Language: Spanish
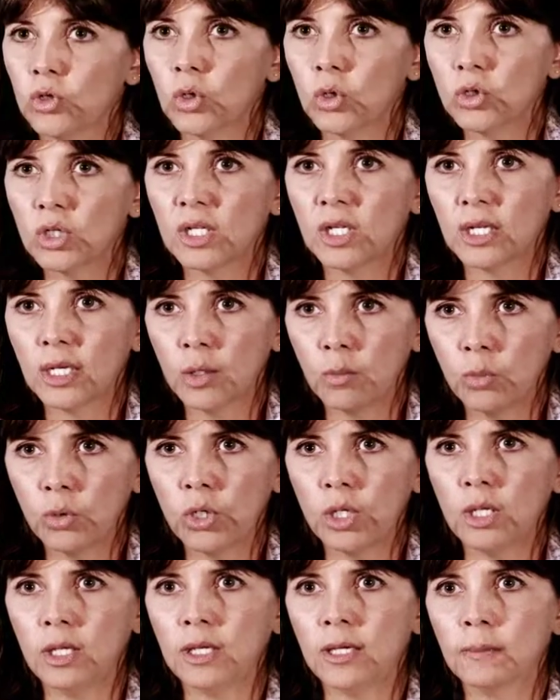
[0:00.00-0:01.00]
hijos tienen
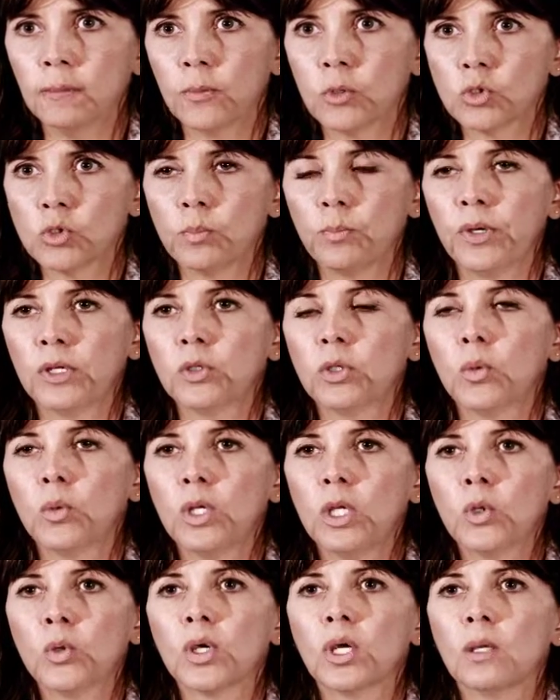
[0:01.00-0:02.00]
neumonía, por supuesto, es
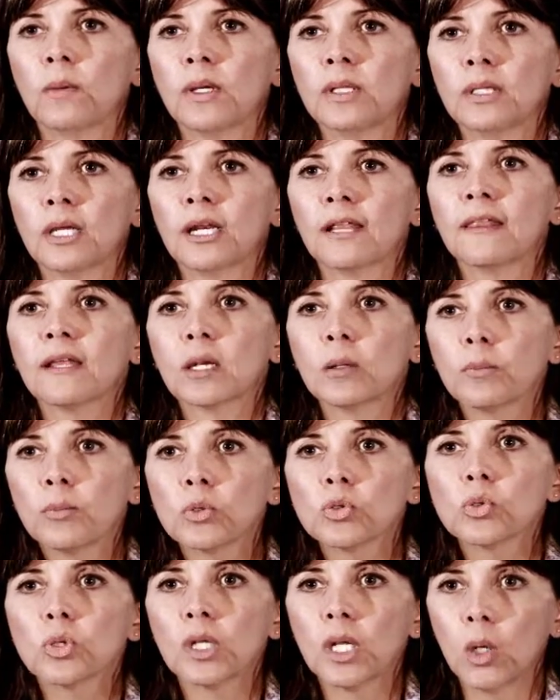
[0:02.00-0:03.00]
un niño que debe estar de
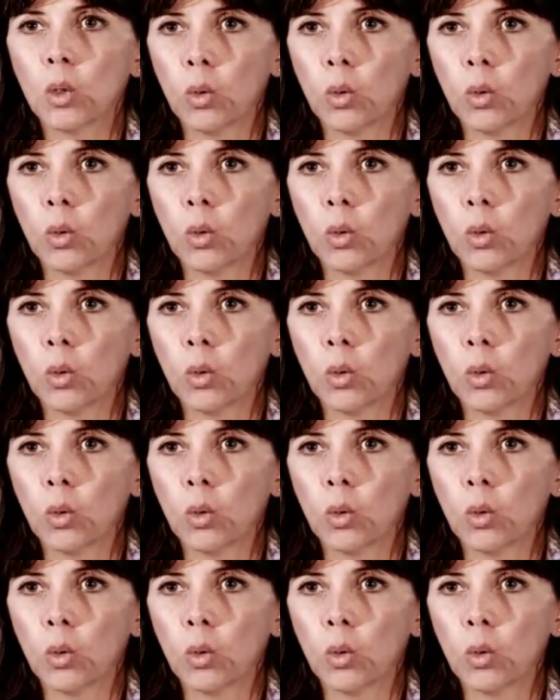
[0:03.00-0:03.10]
reposo en